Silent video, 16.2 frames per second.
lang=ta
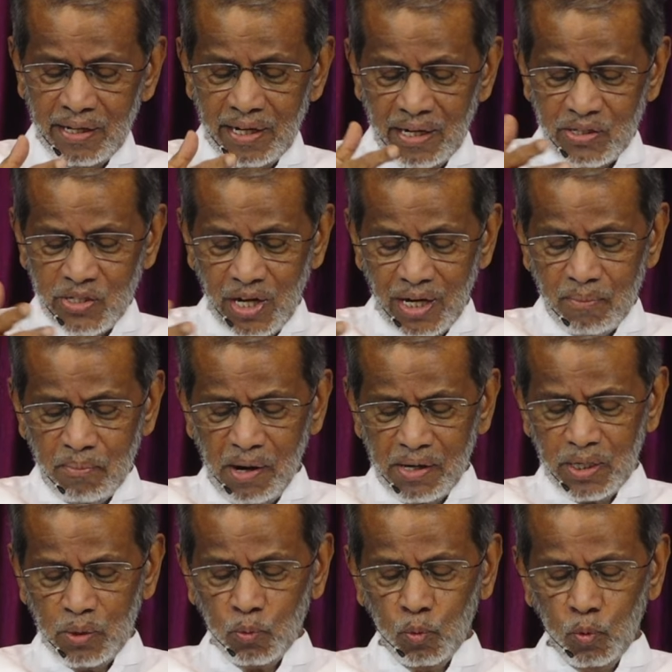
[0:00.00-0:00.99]
என்
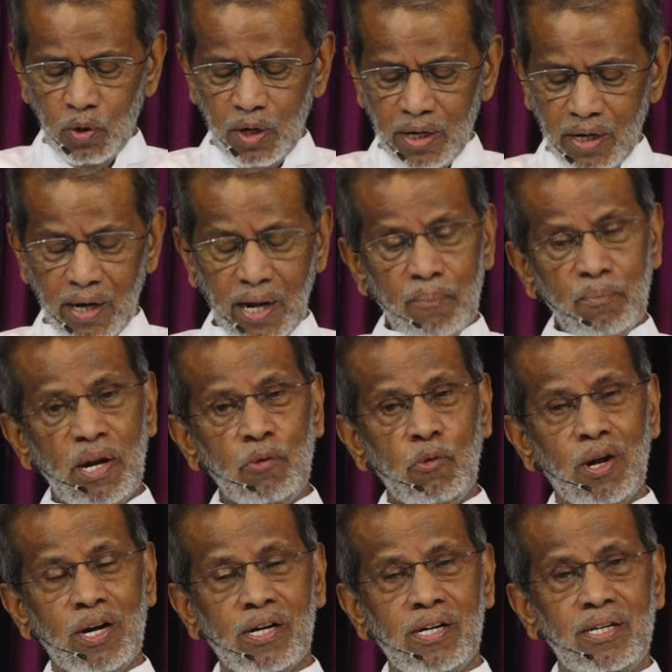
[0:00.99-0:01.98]
ஜனமாகி ஊராரெல்லாம்
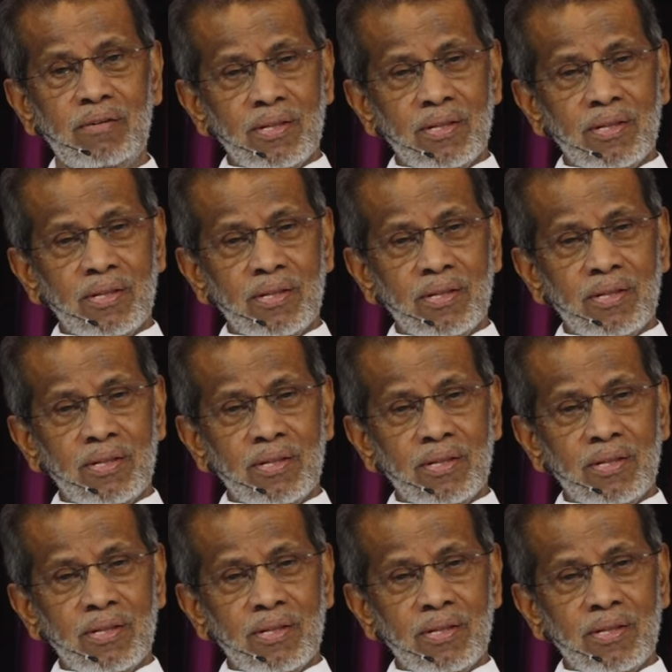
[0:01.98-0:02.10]
அறிவார்கள்